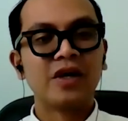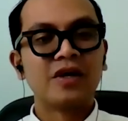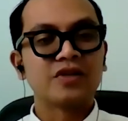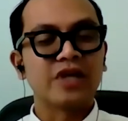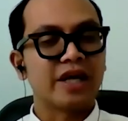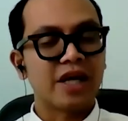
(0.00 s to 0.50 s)

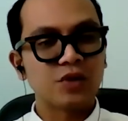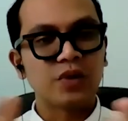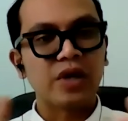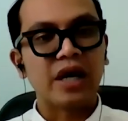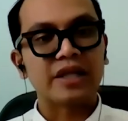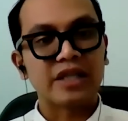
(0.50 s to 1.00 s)
saya kira
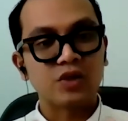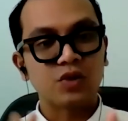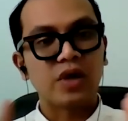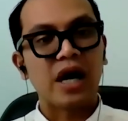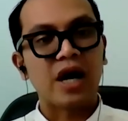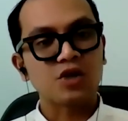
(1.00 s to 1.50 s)
juga kita
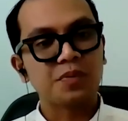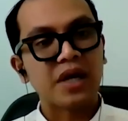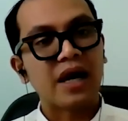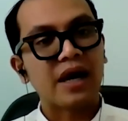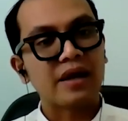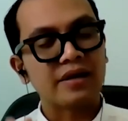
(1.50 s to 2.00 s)
juga harus
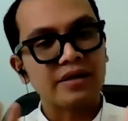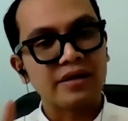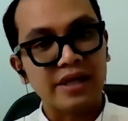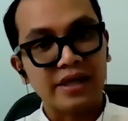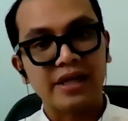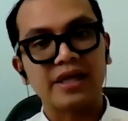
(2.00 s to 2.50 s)
menahan
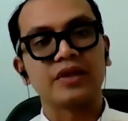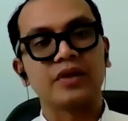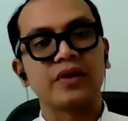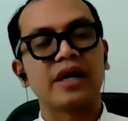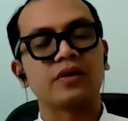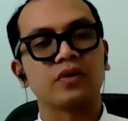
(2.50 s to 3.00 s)
diri gitu
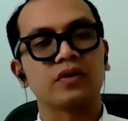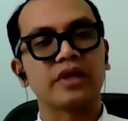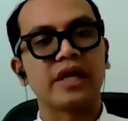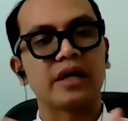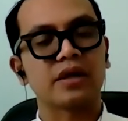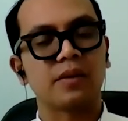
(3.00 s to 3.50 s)
ya untuk
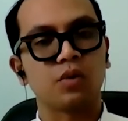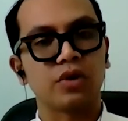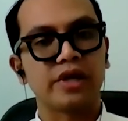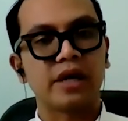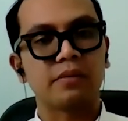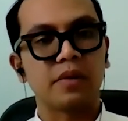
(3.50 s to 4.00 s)
tidak
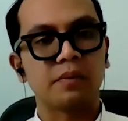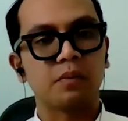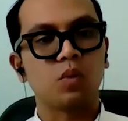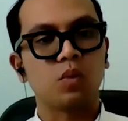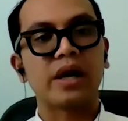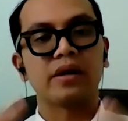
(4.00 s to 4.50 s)
kemudian
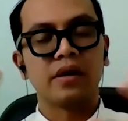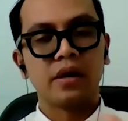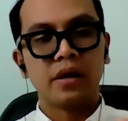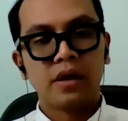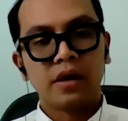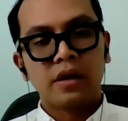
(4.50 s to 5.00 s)
membuat
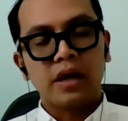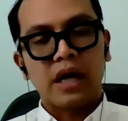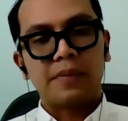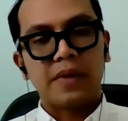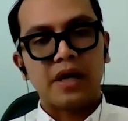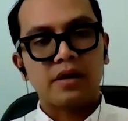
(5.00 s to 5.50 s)

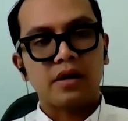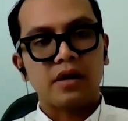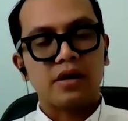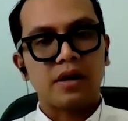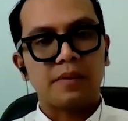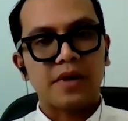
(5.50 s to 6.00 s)
apa
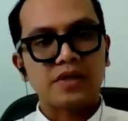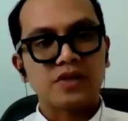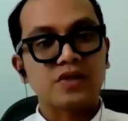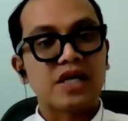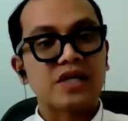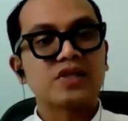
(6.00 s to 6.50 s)
eh, apa
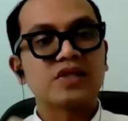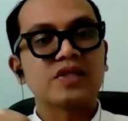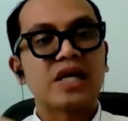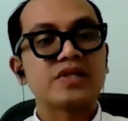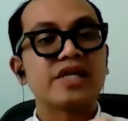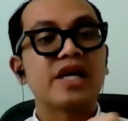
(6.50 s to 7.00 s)

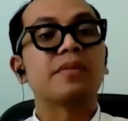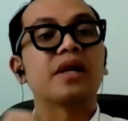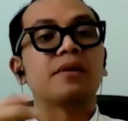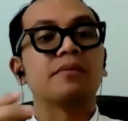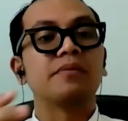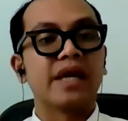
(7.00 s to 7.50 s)
sensasi-sensasi yang
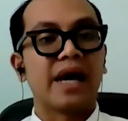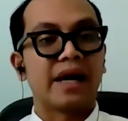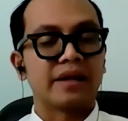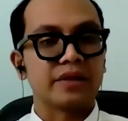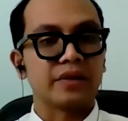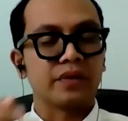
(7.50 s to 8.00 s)
berlebihan
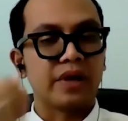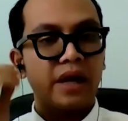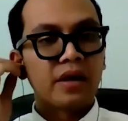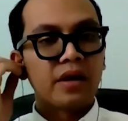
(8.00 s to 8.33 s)
gitu. Nah